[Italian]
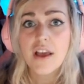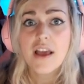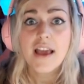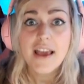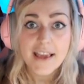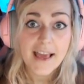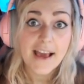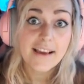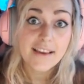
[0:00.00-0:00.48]

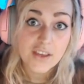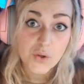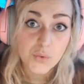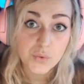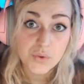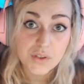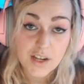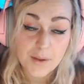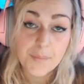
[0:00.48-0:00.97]
È anche
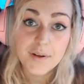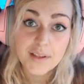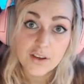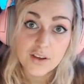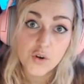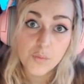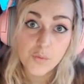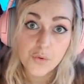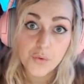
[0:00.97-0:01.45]
utile perché
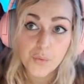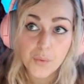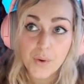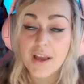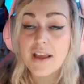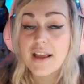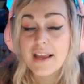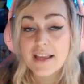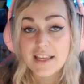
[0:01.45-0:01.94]
comunque
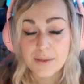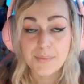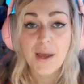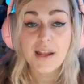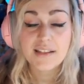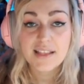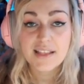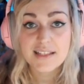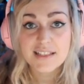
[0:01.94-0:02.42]
i
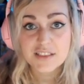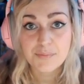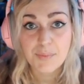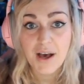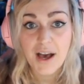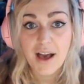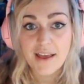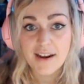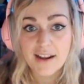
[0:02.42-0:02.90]
piani della
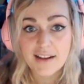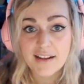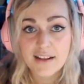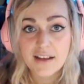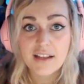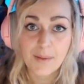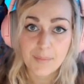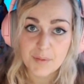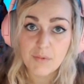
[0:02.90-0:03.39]
spiral
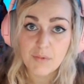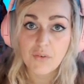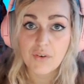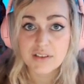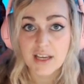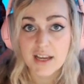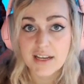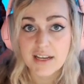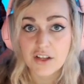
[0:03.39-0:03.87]
la prima
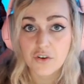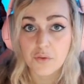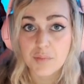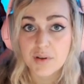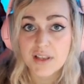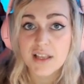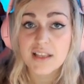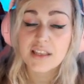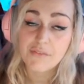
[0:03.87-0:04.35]
volta che li
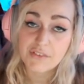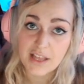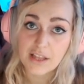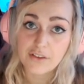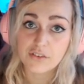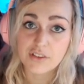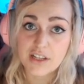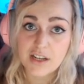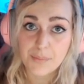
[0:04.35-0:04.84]
completate vi
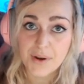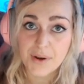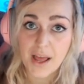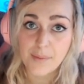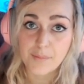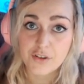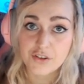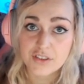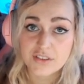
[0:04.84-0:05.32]
danno delle
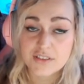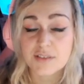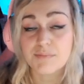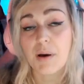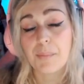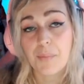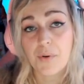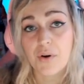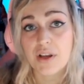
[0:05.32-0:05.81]
primogens
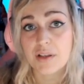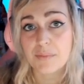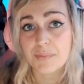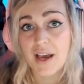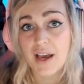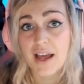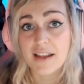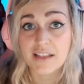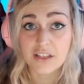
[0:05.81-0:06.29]
ma poi i
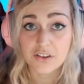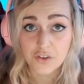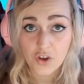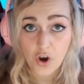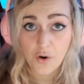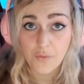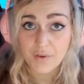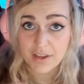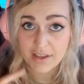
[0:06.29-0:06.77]
piani
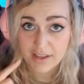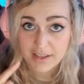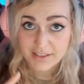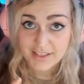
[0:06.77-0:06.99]
9,